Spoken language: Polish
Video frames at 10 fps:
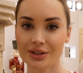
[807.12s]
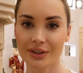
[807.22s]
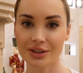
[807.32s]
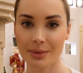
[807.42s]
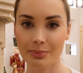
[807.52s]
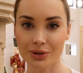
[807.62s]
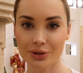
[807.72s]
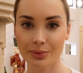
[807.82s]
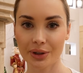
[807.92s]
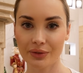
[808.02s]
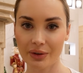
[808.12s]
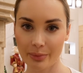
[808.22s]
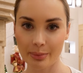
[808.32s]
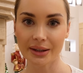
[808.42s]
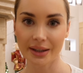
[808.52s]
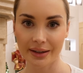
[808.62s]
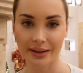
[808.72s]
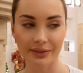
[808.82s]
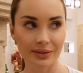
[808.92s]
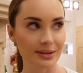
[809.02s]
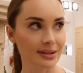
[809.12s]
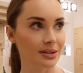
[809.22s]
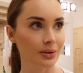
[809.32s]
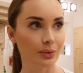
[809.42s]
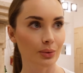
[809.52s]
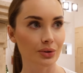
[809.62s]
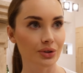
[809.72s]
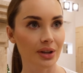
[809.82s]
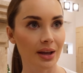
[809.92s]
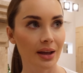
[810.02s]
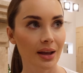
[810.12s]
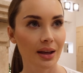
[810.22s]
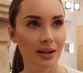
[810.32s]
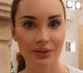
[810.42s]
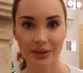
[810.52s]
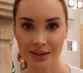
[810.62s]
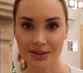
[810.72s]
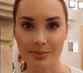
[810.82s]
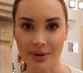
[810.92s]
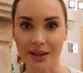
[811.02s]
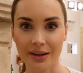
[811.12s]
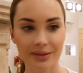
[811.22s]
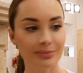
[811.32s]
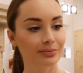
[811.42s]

świeczka potrzebuje dwie baterie, więc e, łącznie 12 baterii.